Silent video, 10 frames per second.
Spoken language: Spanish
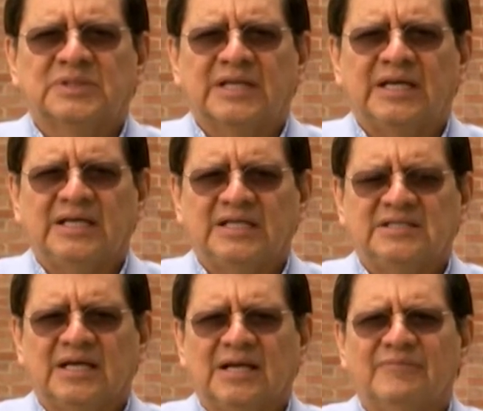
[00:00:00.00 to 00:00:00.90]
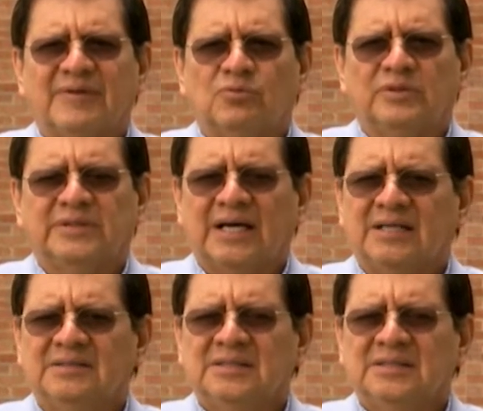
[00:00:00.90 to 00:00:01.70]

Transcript: que inicié en la facultad